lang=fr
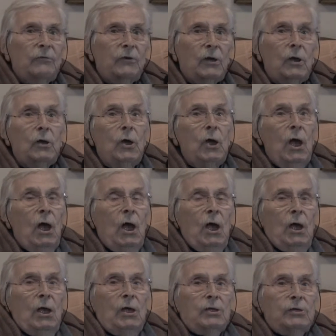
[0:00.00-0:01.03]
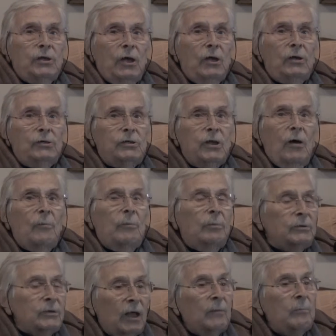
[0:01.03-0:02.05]
Enfin, c'est un
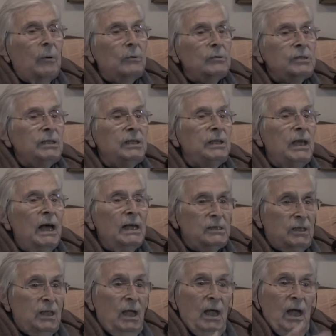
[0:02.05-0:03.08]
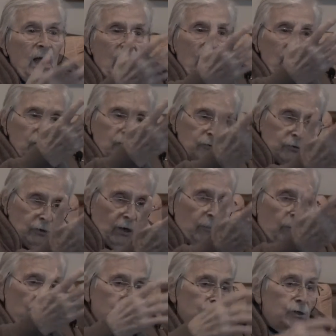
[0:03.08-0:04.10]
très bon cinéaste,
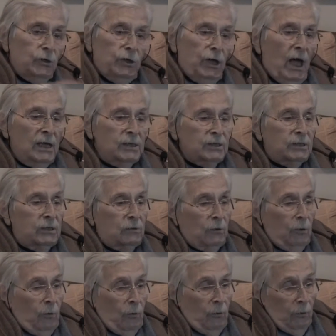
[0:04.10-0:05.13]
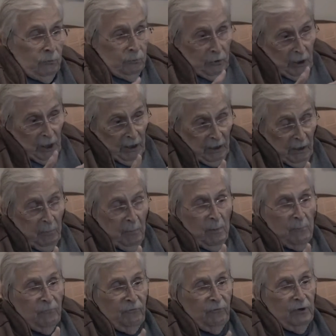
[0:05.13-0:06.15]
très bon cinéaste que, qui a quand
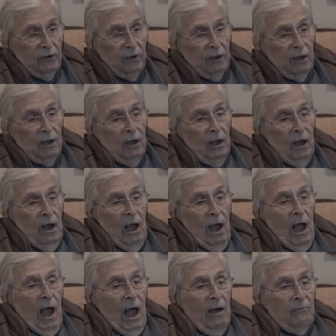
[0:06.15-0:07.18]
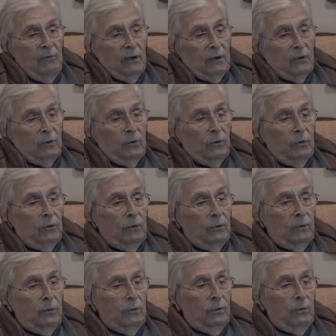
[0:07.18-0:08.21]
même fait avec
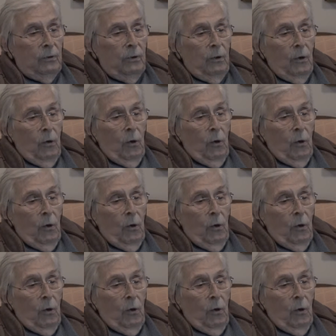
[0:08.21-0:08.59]
le